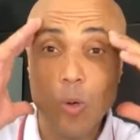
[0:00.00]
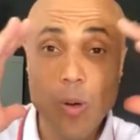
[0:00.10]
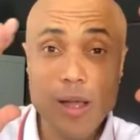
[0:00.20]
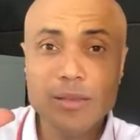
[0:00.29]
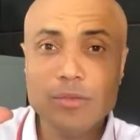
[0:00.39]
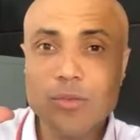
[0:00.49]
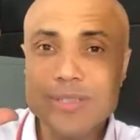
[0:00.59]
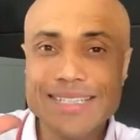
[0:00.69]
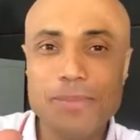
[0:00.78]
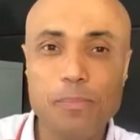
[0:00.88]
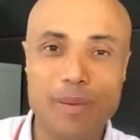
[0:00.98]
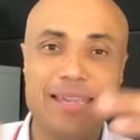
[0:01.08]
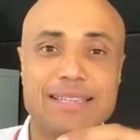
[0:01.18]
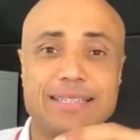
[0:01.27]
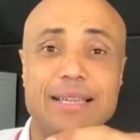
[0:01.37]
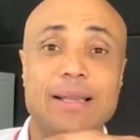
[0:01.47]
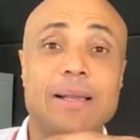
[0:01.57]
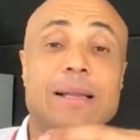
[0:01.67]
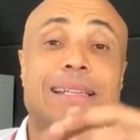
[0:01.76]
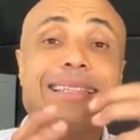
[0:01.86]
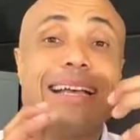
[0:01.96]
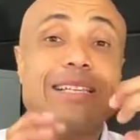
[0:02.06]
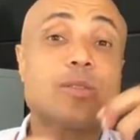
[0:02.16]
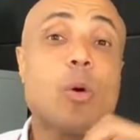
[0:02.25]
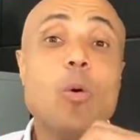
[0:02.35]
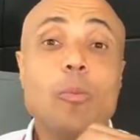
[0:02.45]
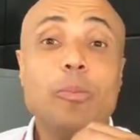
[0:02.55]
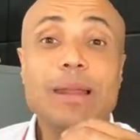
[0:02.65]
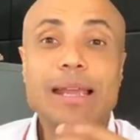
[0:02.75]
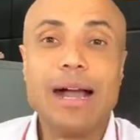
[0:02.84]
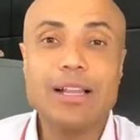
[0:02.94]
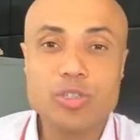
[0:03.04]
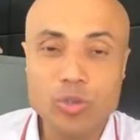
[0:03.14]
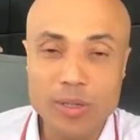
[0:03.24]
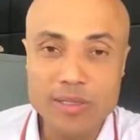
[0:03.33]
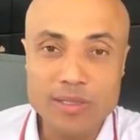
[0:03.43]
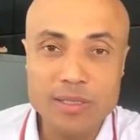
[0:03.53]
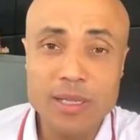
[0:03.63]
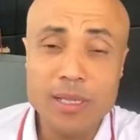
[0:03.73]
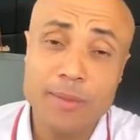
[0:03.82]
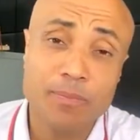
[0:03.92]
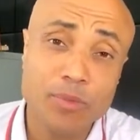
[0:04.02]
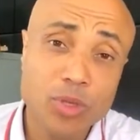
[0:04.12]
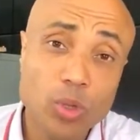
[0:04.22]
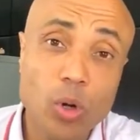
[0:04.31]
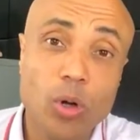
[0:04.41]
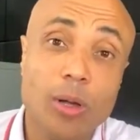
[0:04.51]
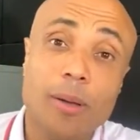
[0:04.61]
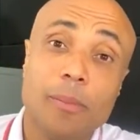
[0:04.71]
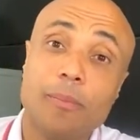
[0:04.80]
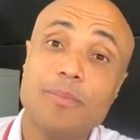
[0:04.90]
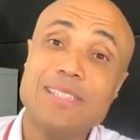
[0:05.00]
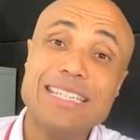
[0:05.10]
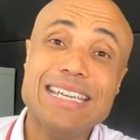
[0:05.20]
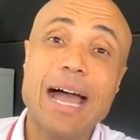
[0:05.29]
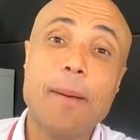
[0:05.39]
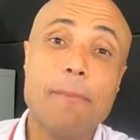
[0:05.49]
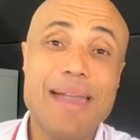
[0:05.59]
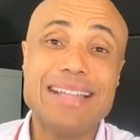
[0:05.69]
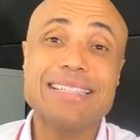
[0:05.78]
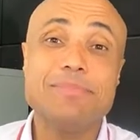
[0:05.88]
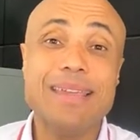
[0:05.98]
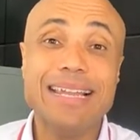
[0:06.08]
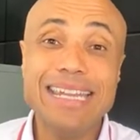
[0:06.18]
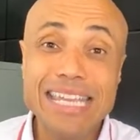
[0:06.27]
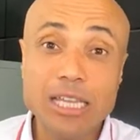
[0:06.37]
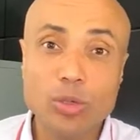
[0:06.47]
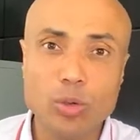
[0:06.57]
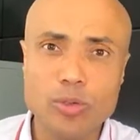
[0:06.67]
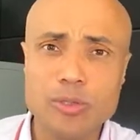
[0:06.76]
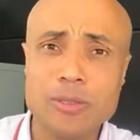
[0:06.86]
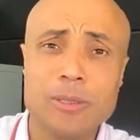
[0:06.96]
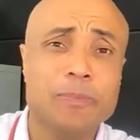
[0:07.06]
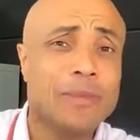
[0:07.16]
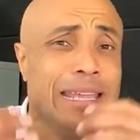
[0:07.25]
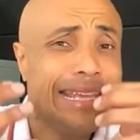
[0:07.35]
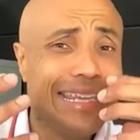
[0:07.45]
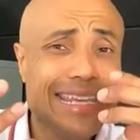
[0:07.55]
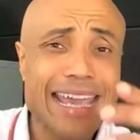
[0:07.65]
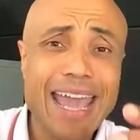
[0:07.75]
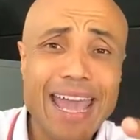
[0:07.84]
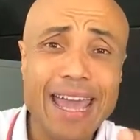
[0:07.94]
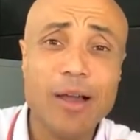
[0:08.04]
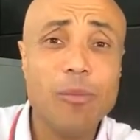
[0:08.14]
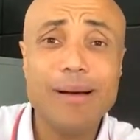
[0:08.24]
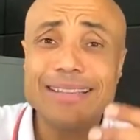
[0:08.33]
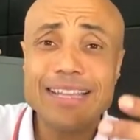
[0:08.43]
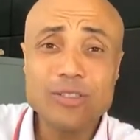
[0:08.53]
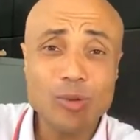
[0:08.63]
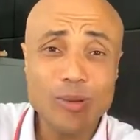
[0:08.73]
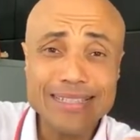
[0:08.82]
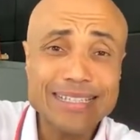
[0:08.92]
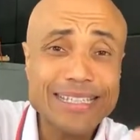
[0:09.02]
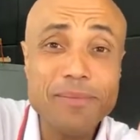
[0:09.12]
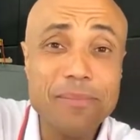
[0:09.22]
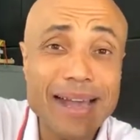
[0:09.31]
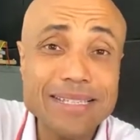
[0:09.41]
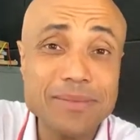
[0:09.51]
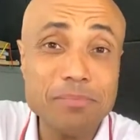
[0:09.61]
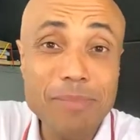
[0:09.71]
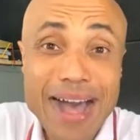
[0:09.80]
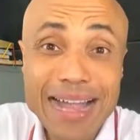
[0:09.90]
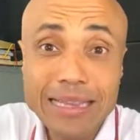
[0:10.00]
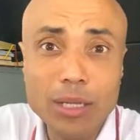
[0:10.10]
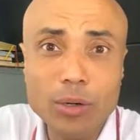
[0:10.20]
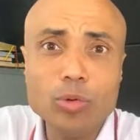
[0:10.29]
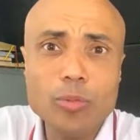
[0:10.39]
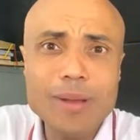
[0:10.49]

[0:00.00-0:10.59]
Quando você pensa nas complicações do diabetes mellitus, que é uma das doenças que mais matam no